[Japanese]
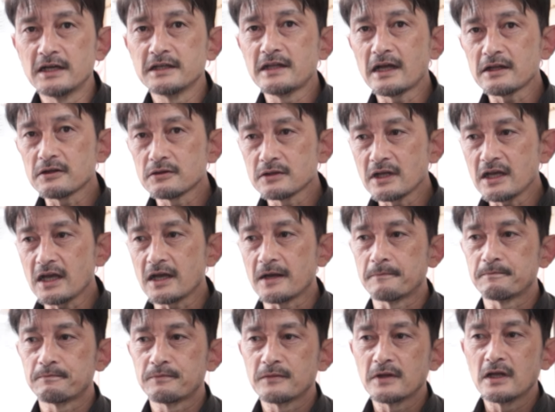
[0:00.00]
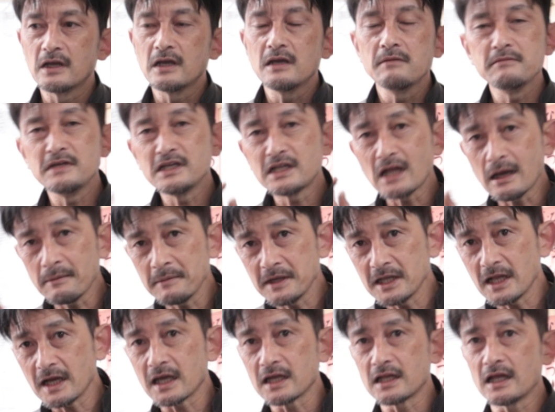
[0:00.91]
なので、見た
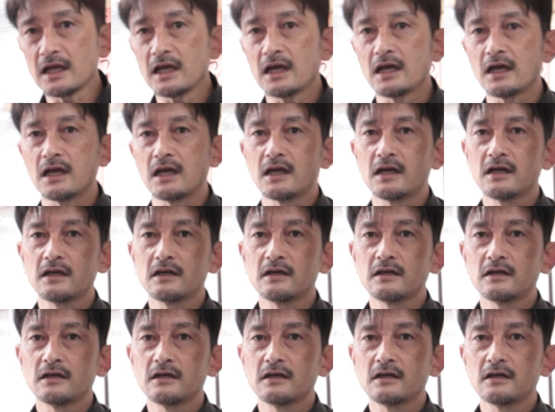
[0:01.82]
目だけで